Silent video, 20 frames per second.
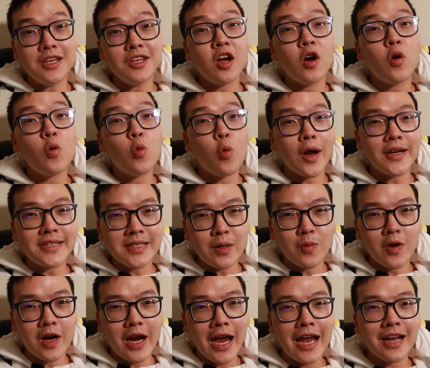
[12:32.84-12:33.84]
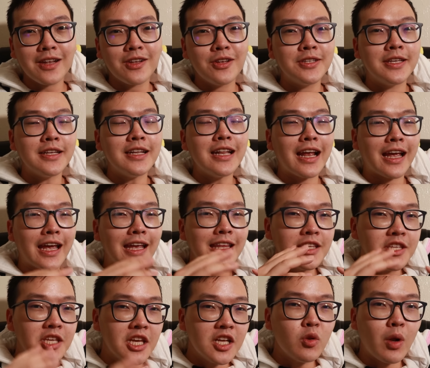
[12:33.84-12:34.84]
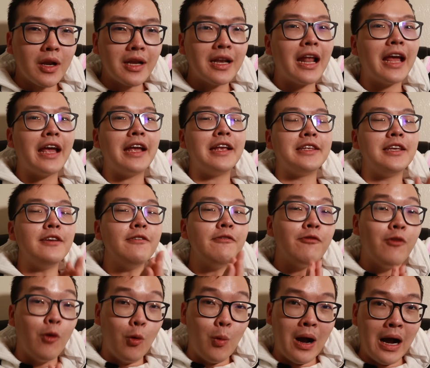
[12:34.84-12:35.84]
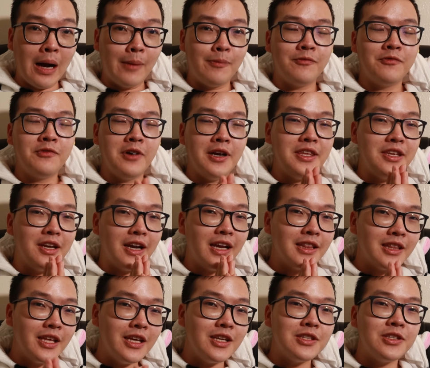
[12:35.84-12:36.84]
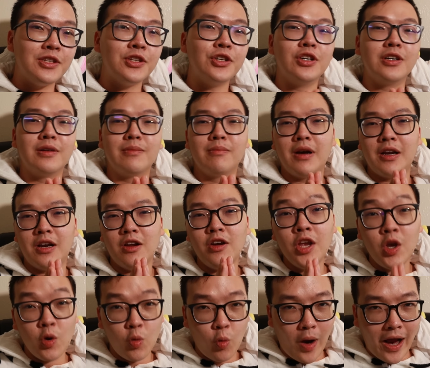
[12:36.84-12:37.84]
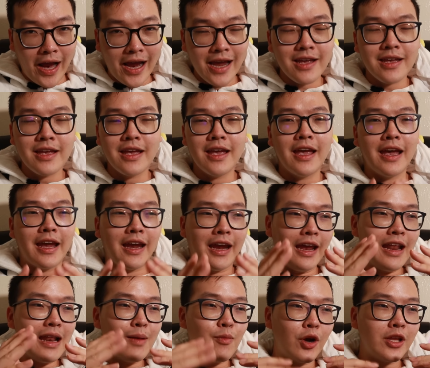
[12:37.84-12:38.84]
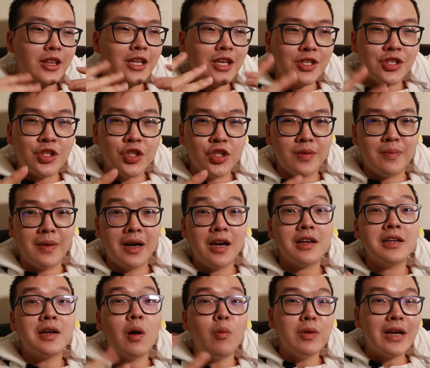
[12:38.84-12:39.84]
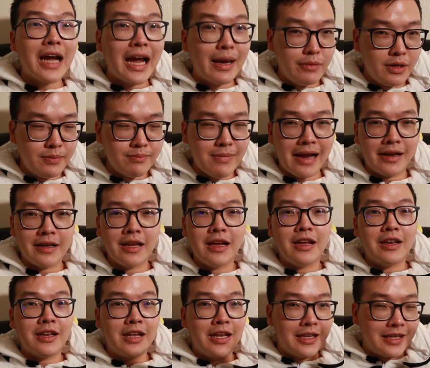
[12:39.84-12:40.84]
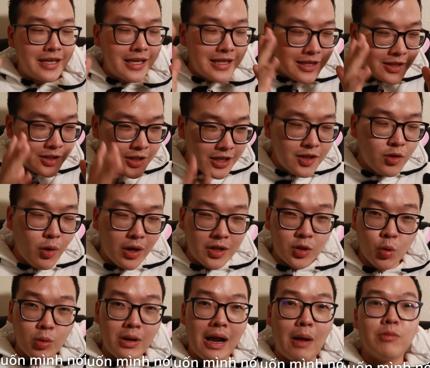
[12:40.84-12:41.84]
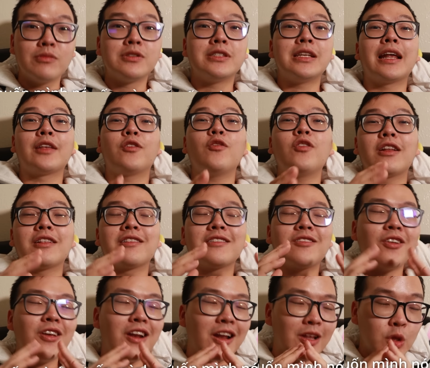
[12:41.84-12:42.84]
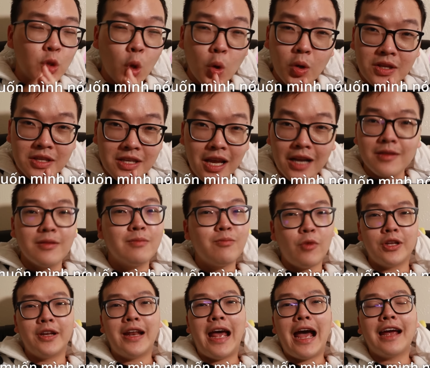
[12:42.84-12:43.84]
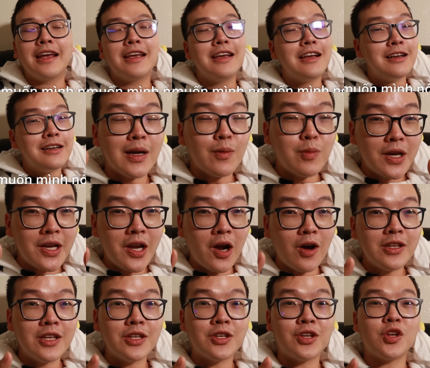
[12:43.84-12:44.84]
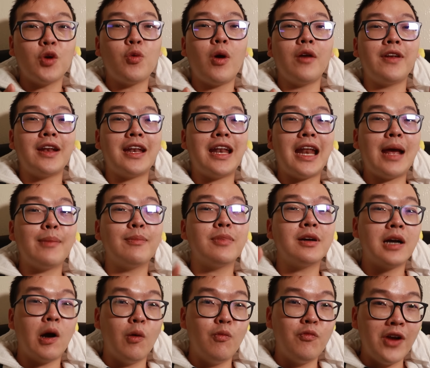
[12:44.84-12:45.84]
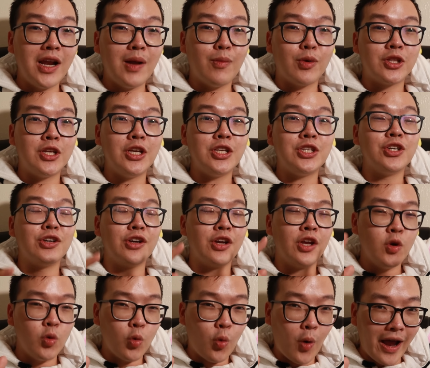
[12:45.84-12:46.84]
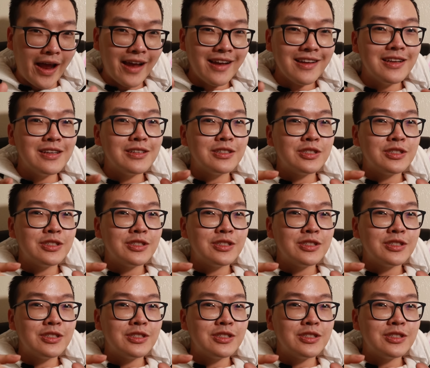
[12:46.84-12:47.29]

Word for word: lý do quan trọng khác đó chính là cái chiến thuật này chỉ phù hợp với những cái thị trường mà nó hiệu quả nghĩa là một cái thị trường mà nó công khai minh bạch thì cái chiến thuật thụ động sẽ là chiến thuật coi như là tốt nhất mọi thời đại trong khi đó thị trường chứng khoán Việt Nam không phải là một thị trường hiệu quả